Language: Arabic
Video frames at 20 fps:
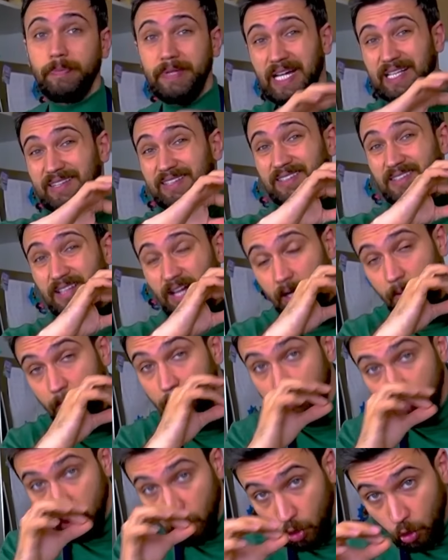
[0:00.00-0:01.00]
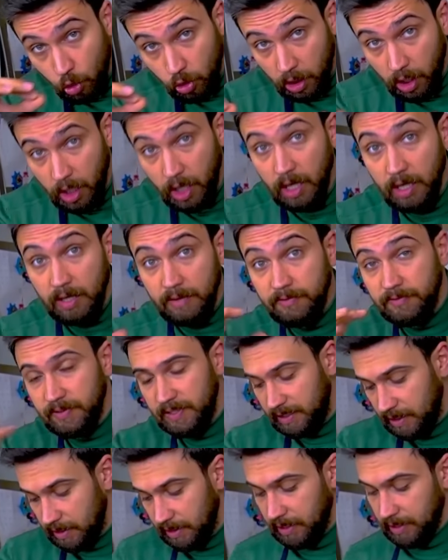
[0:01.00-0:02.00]
بيعطي طعم
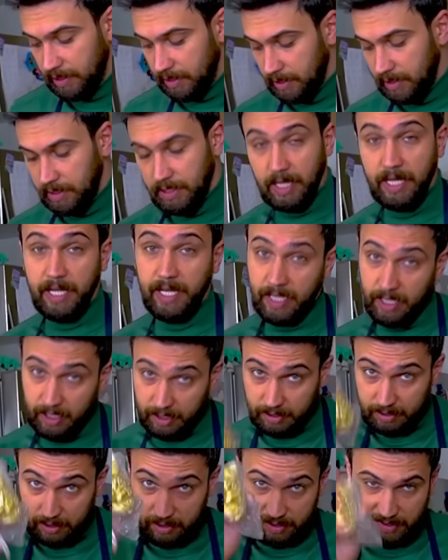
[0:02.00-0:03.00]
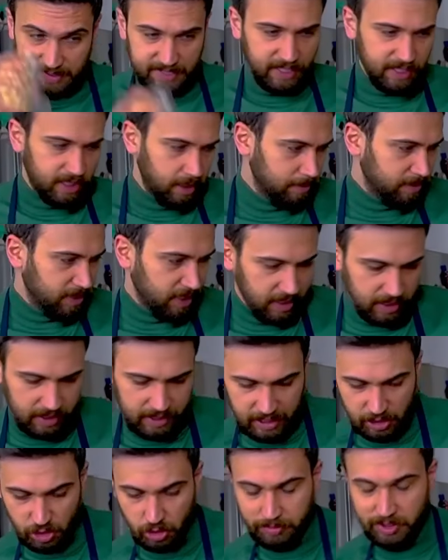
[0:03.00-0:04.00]
خرافي لهيك استخدمت انا
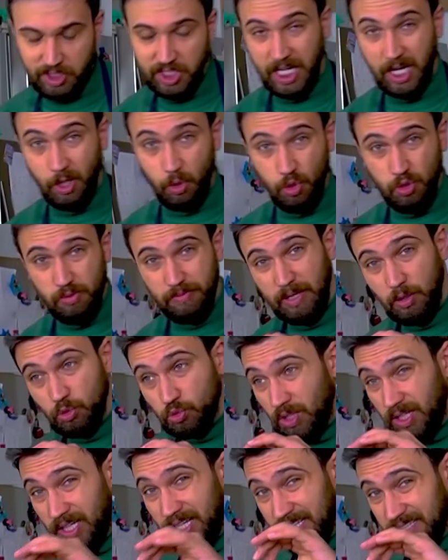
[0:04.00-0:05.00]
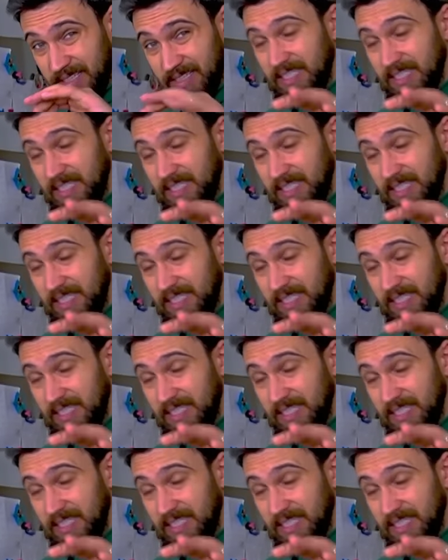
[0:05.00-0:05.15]
الكاجو بالشاورما وطلعت